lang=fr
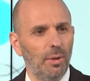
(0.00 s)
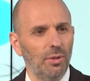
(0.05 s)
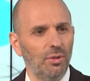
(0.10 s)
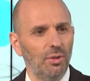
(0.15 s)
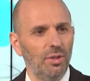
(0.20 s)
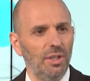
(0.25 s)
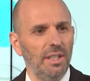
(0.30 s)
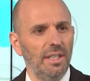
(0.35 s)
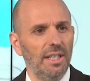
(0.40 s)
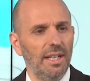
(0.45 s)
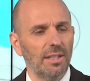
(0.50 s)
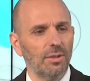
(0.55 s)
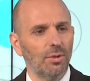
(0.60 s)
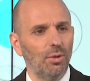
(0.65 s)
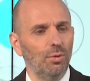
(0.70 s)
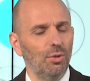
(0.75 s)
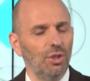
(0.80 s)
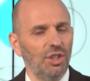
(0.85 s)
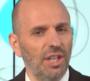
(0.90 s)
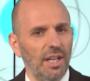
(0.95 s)
Antolini, est-ce que
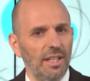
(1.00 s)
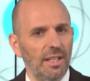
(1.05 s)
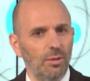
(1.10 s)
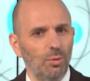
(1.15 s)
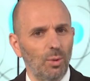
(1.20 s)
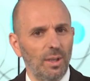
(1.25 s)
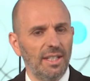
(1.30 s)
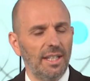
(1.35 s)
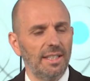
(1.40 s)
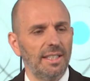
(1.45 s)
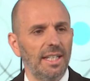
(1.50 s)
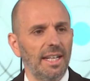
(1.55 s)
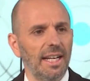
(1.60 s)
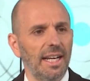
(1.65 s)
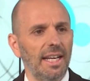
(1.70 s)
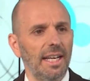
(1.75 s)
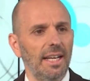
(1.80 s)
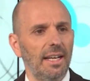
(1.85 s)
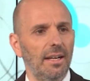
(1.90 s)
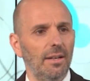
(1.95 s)
Luchan doit
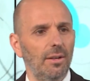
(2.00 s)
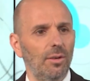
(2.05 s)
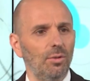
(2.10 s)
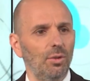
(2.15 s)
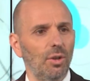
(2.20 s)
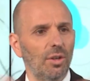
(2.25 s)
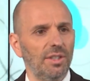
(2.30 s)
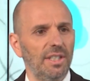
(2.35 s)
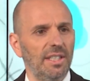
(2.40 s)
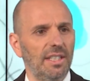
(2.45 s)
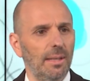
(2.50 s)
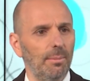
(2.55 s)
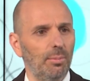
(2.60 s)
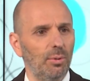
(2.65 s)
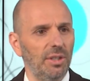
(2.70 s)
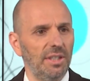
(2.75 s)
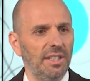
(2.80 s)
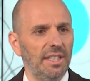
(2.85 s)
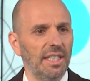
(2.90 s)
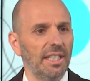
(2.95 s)
intégrer une entité
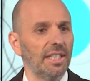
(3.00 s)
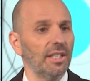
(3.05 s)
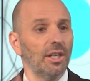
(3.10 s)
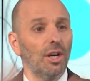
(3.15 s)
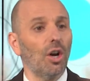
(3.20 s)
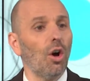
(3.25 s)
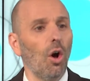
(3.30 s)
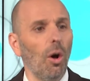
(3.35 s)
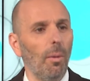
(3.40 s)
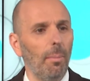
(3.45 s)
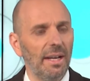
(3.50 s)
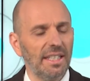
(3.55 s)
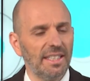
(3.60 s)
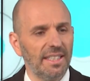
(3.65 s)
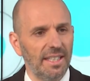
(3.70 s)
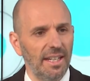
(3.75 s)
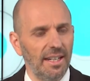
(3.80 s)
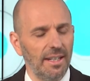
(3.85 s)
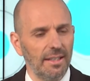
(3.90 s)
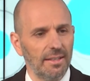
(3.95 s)
politique Grand
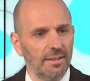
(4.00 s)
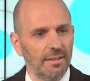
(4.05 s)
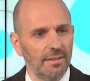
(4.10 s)
Bastia